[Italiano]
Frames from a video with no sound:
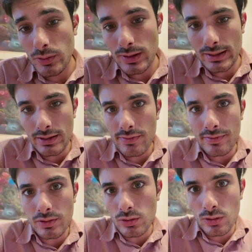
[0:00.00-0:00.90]
ora
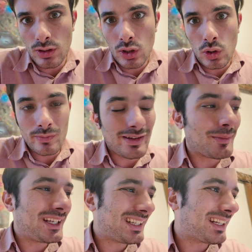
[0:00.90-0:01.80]
inizio
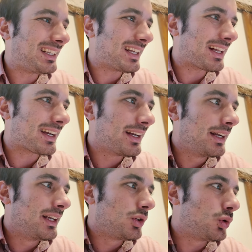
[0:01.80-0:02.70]
ovviamente a
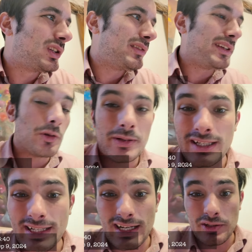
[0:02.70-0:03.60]
editare tutti i video per
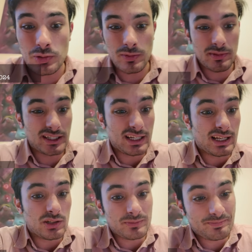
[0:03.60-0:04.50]
il canale YouTube
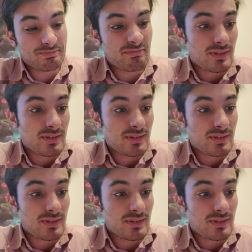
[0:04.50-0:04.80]
americano.